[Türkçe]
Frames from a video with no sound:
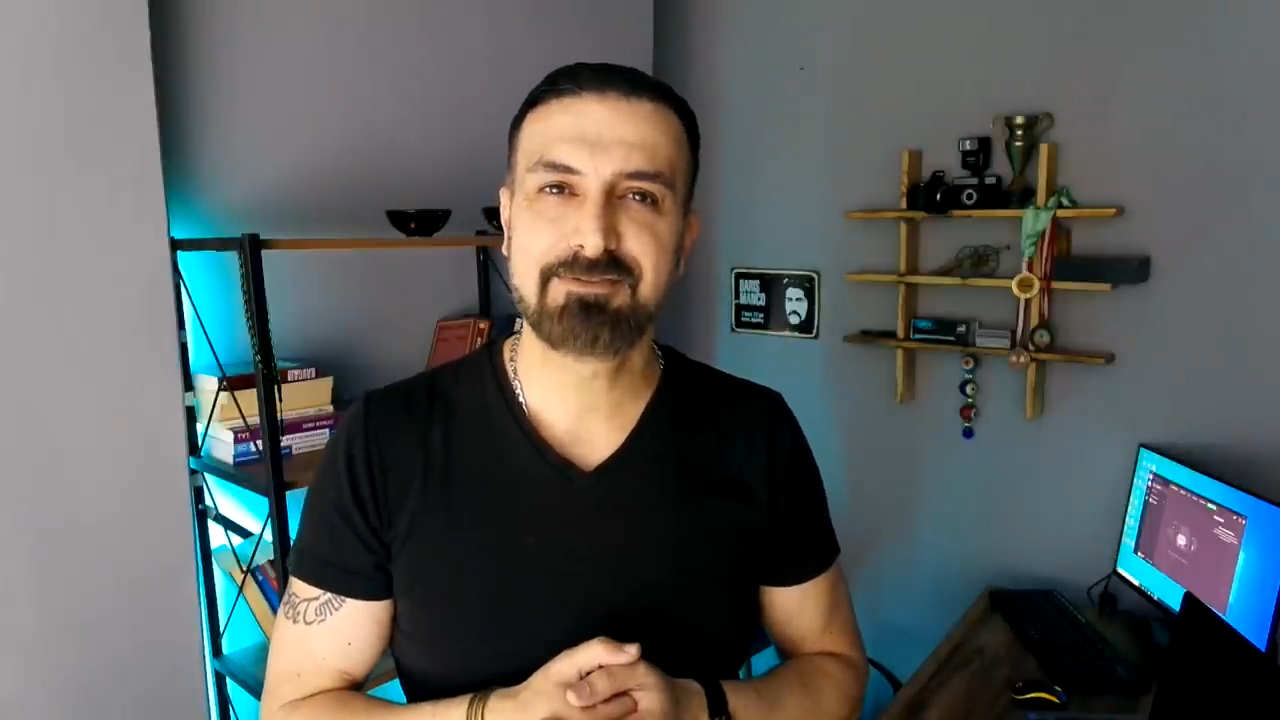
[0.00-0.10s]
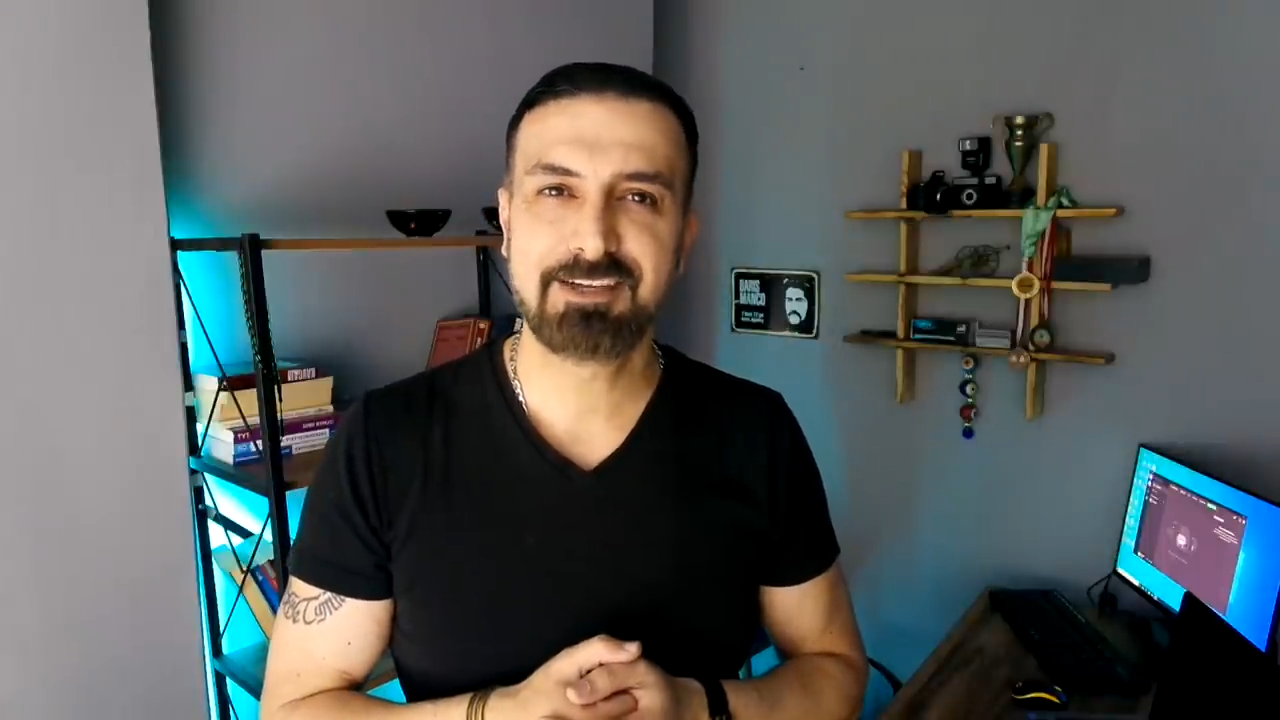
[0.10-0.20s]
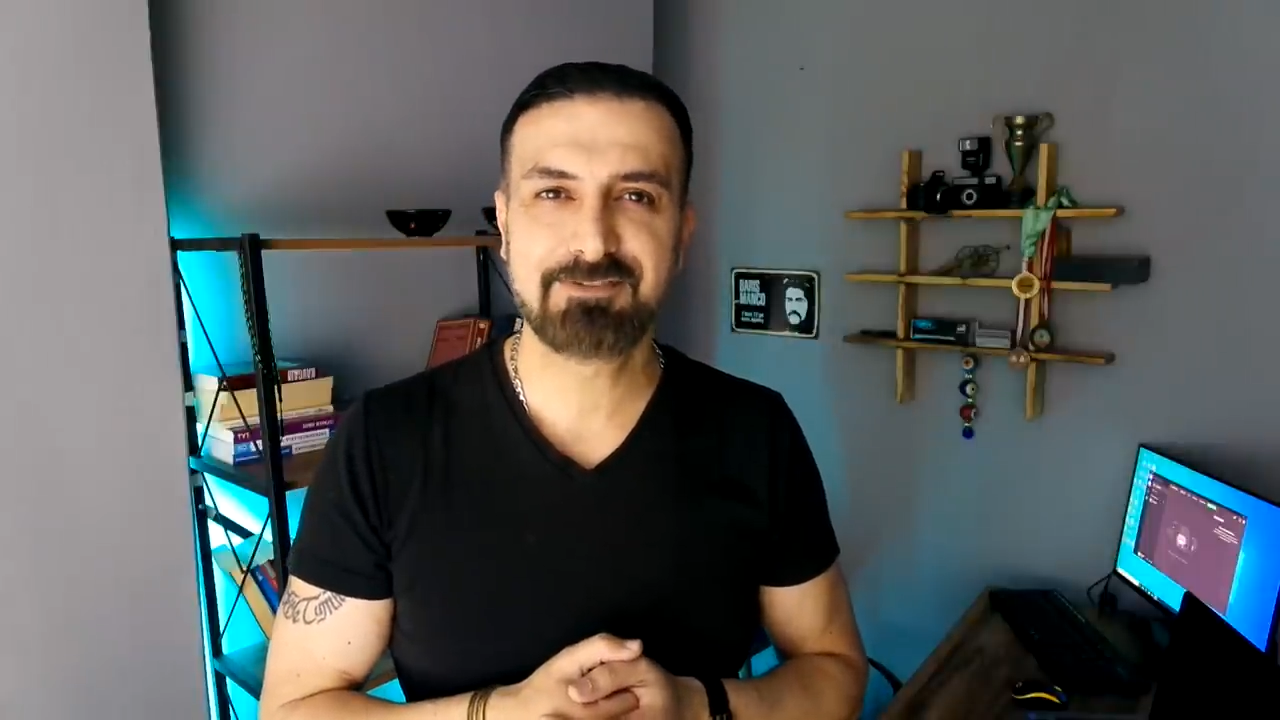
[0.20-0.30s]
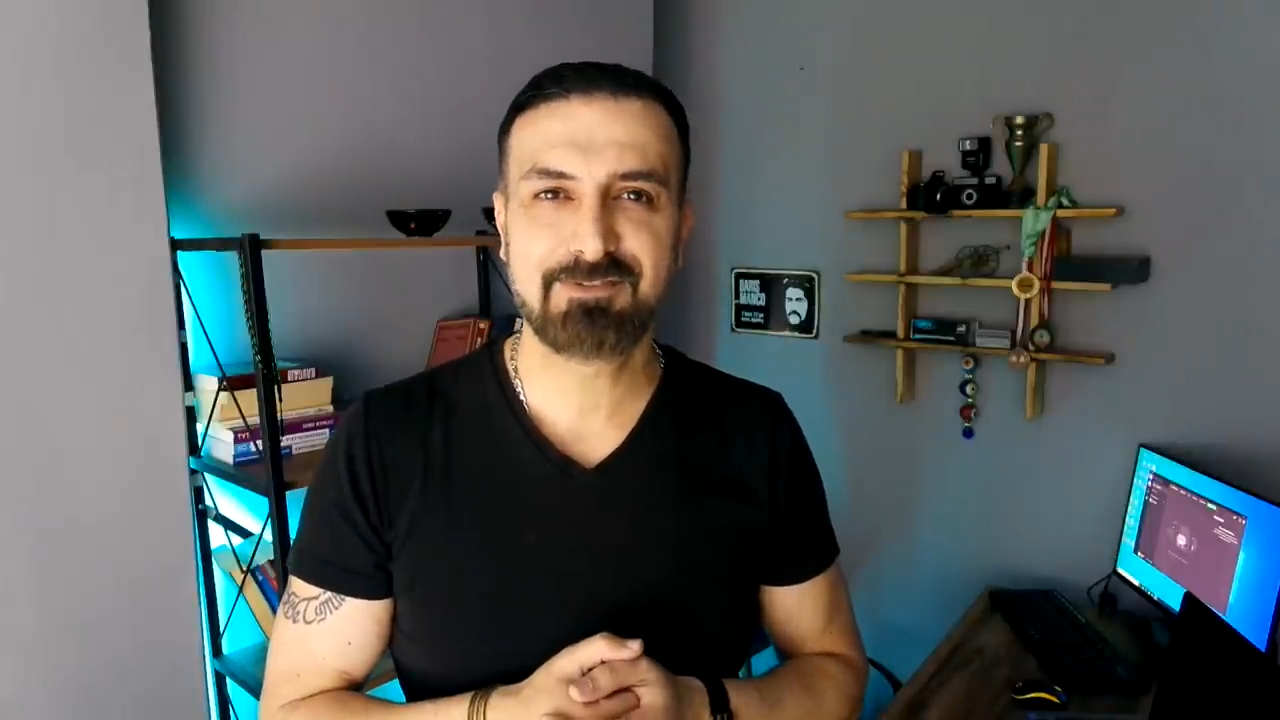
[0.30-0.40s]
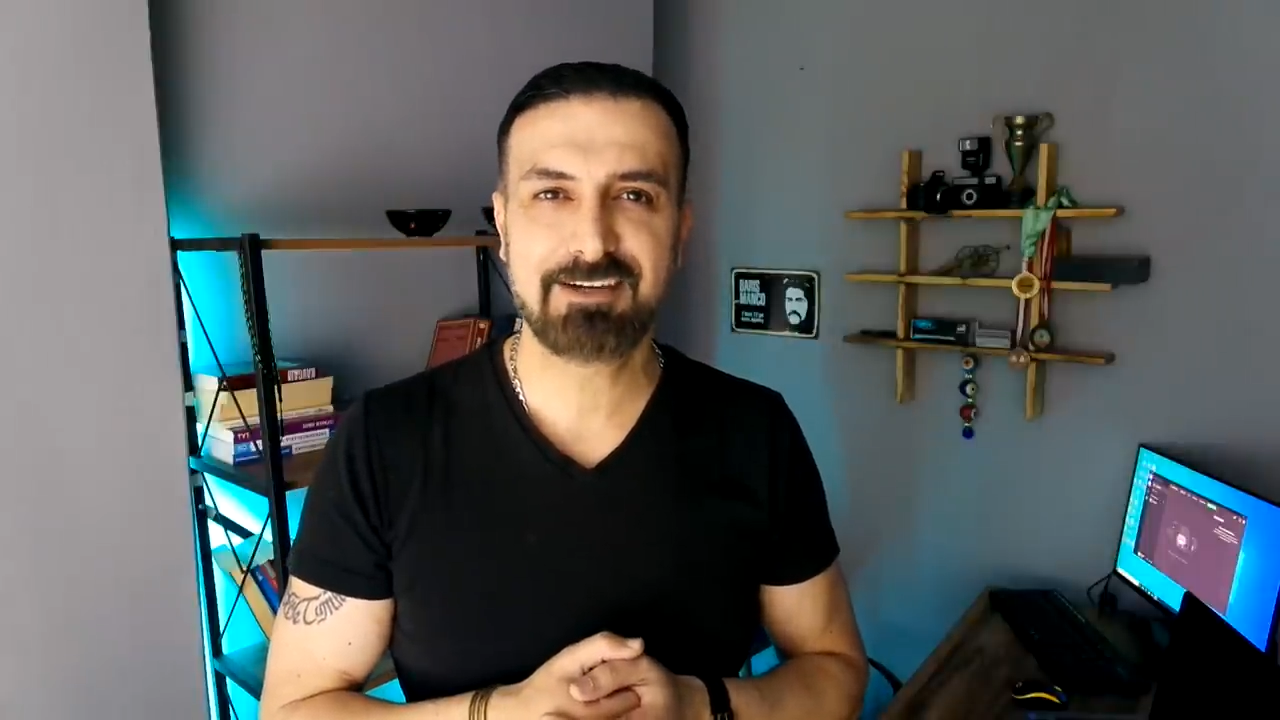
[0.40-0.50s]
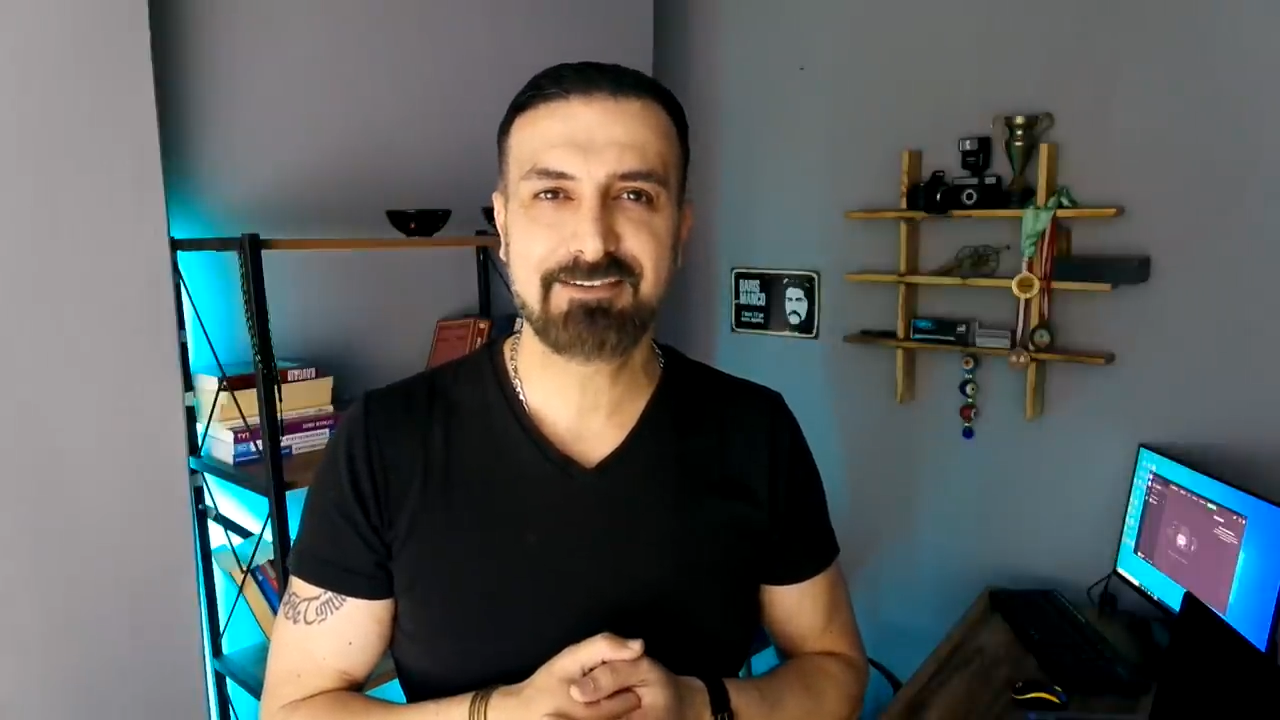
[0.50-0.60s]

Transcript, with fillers: fetva